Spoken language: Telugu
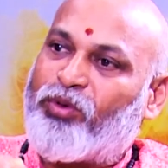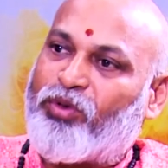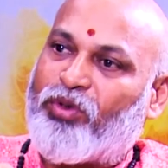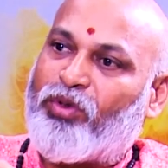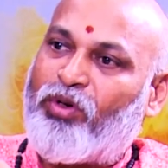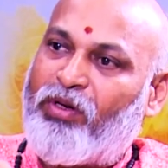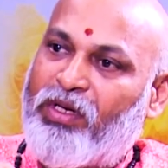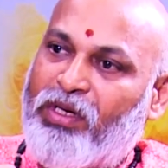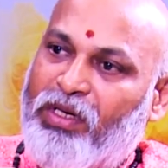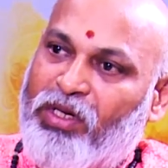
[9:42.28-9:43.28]
పోతుందో
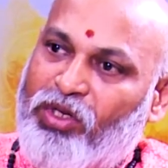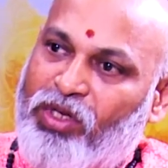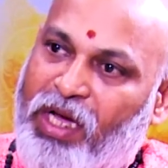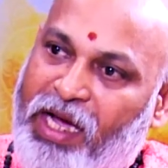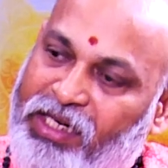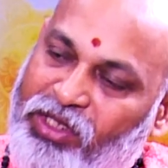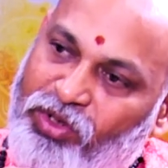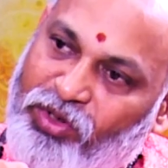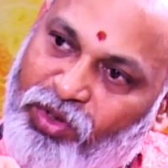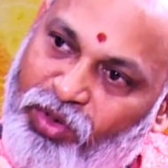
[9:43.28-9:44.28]
అగ్ని
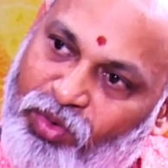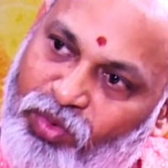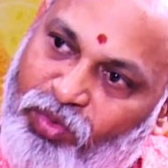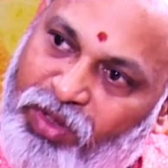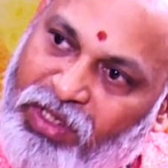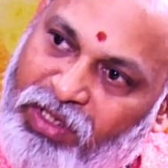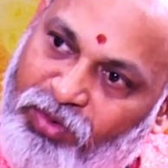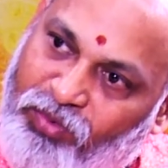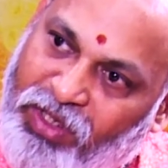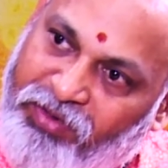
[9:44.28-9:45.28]
చుట్టూ
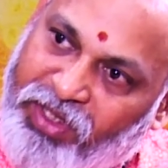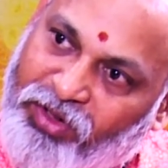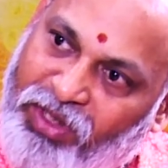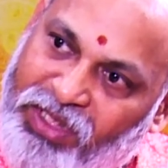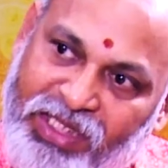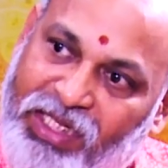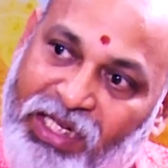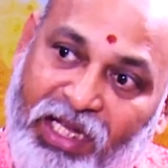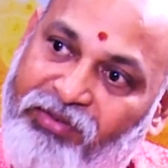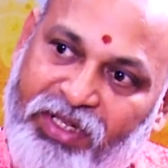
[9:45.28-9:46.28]
ఉన్న వ్యక్తులకి చలి
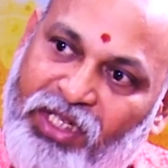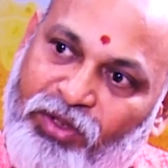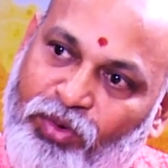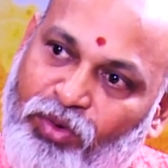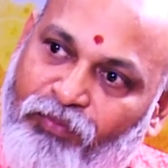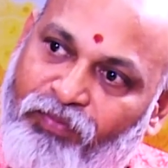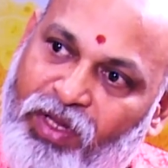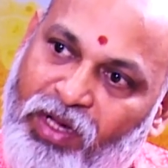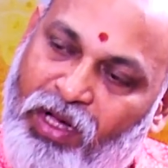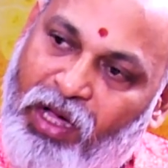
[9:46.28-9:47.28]
ఎలా వేయదో
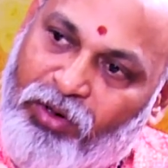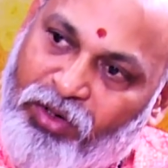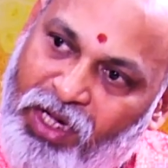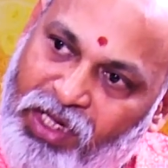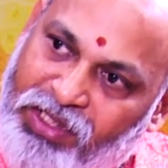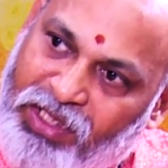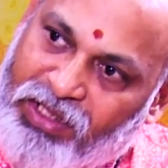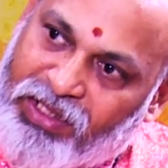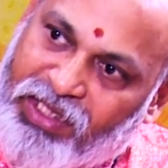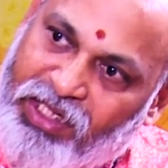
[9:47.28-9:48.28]
అరుణాచల
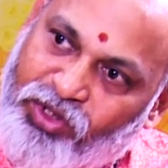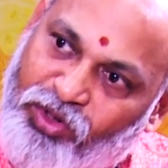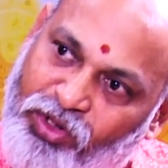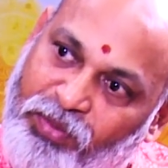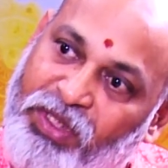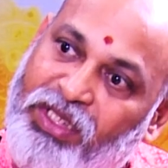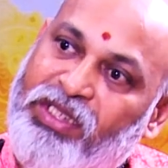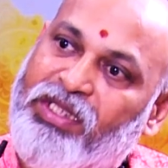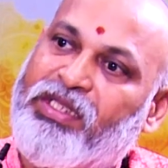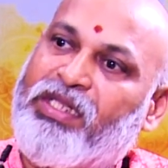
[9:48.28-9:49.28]
గిరి చుట్టూ
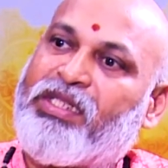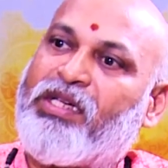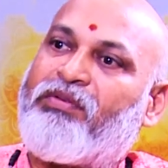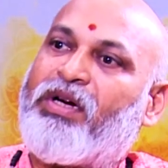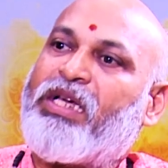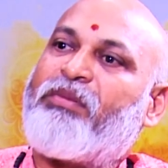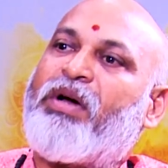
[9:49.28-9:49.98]
ప్రదక్షిణం చేసేవాడికి